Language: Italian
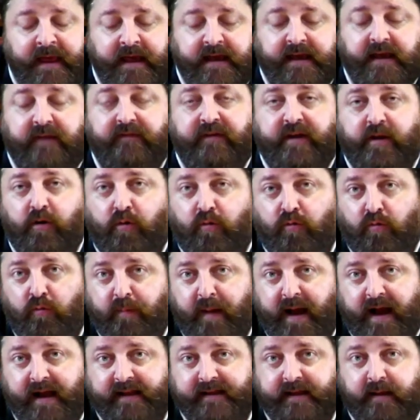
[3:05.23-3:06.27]
che viene
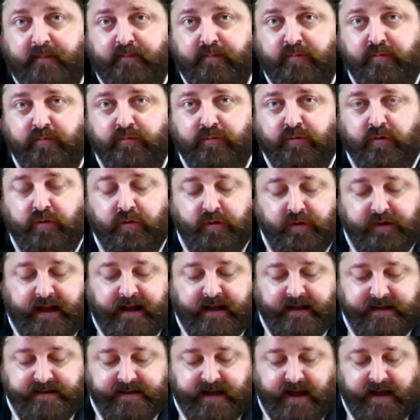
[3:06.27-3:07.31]
occupata appunto
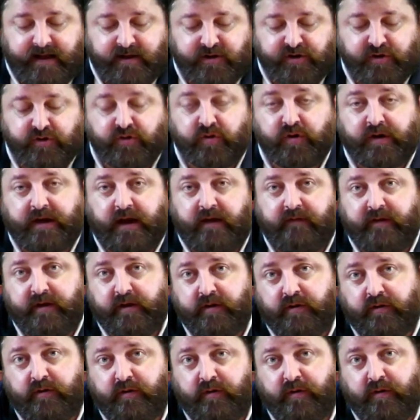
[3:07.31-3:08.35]
dall'esercito che ha
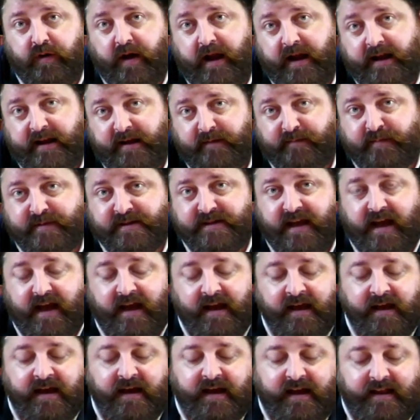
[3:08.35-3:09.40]
vinto a Lipsia
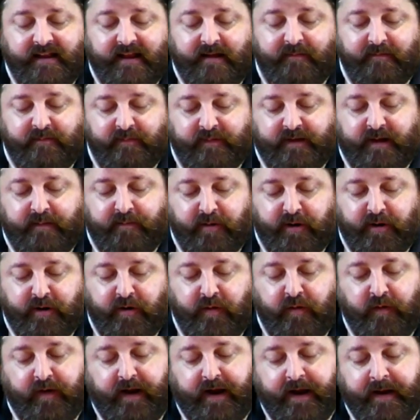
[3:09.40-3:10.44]
Na-
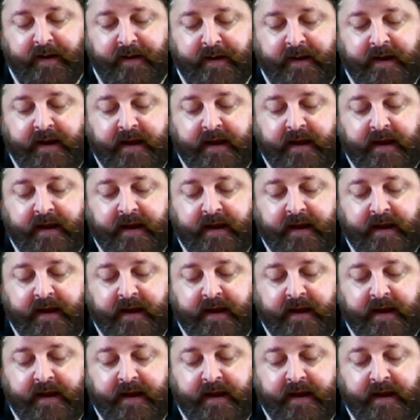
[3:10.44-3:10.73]
Napoleone.